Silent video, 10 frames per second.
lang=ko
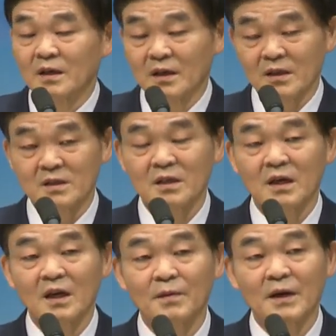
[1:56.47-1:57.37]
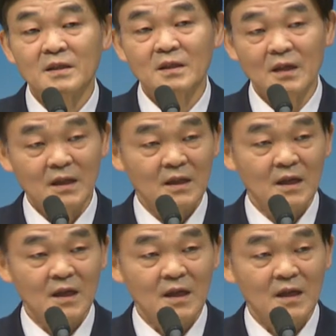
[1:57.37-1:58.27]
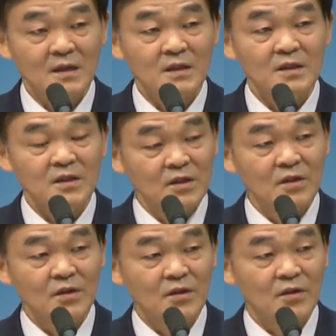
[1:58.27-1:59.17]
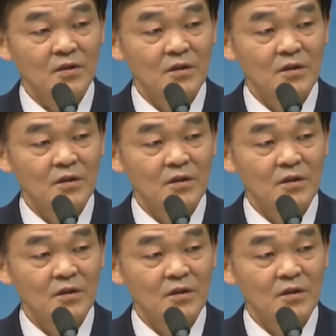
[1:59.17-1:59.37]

아, 저가 하나님 아들이라겠다 이거예요.